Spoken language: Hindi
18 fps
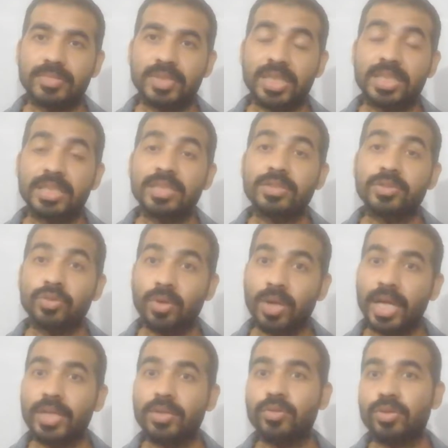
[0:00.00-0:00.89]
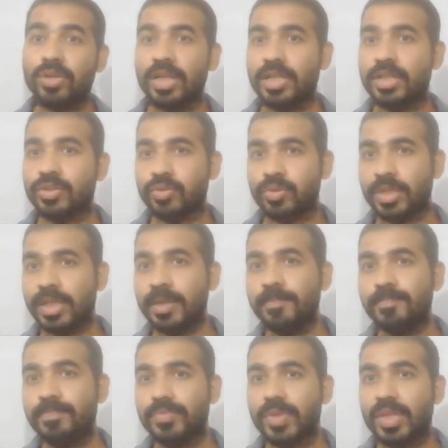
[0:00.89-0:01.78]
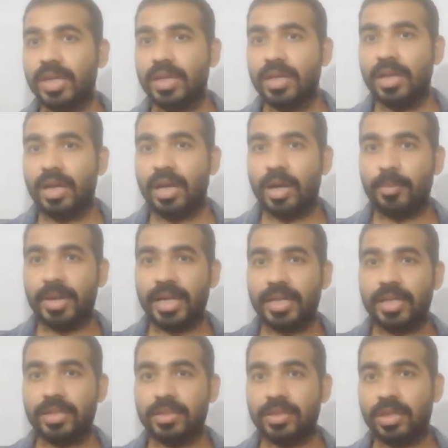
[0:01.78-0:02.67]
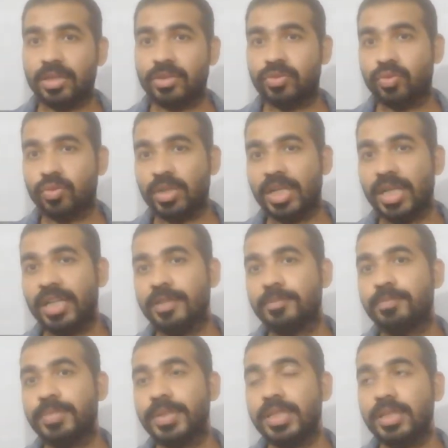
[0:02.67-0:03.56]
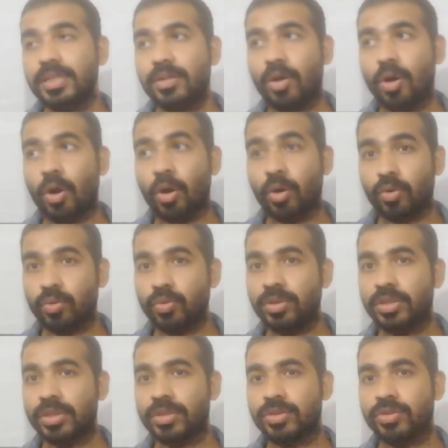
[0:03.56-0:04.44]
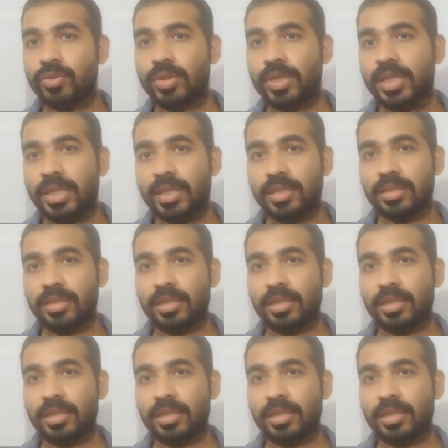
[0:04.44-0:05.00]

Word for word: थर्टी जुलाई को रिलीज़ हुई है हमारे सोनी लिप पे और ओद जो कि